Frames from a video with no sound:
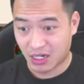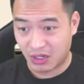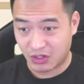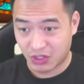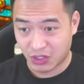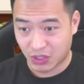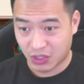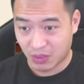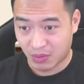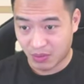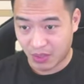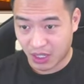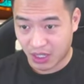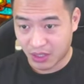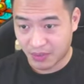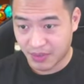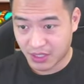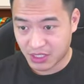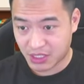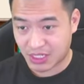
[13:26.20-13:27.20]
như có tướng mới thì
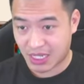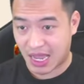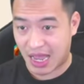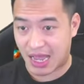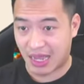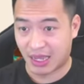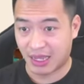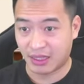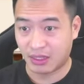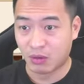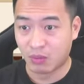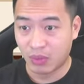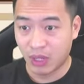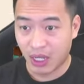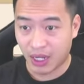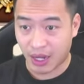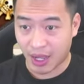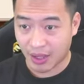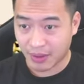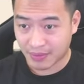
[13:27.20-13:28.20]
mình xả cái thùng
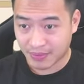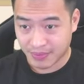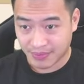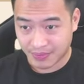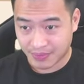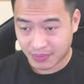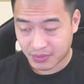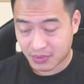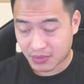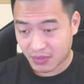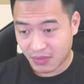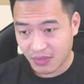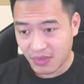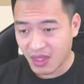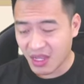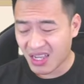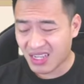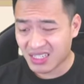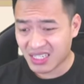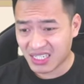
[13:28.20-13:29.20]
bia đấy
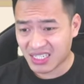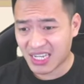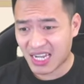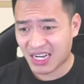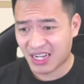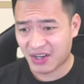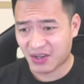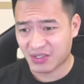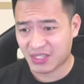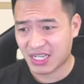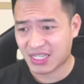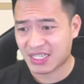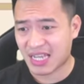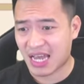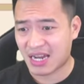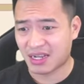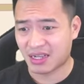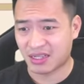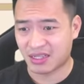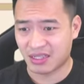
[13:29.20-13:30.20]
Chắc chắn là nó sẽ ra
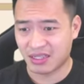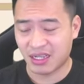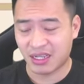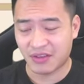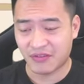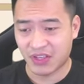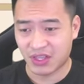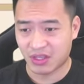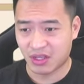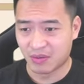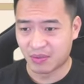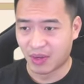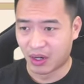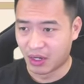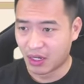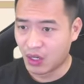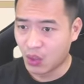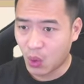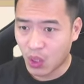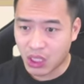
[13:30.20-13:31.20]
được những cái vị tướng mới
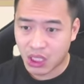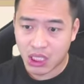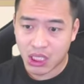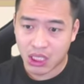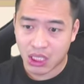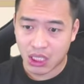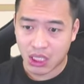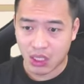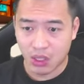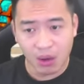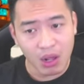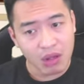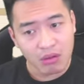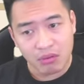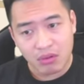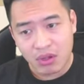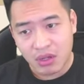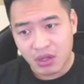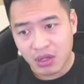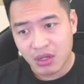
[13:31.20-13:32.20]
luôn Đúng không?
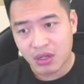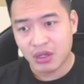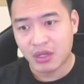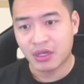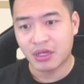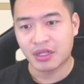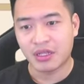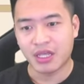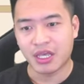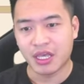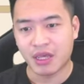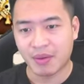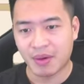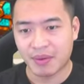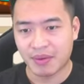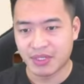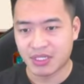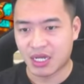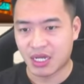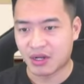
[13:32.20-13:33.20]
Thế mà
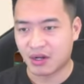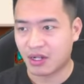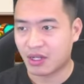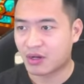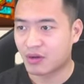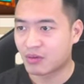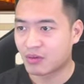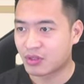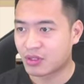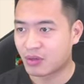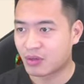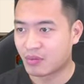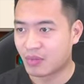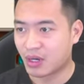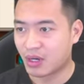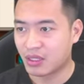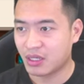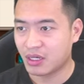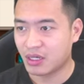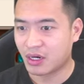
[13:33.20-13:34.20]
bây giờ nó lại không có tướng
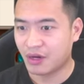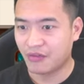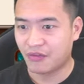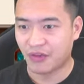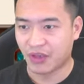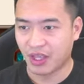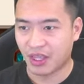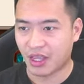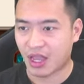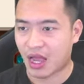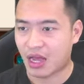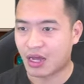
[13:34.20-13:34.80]
mới thì hơi phí nhỉ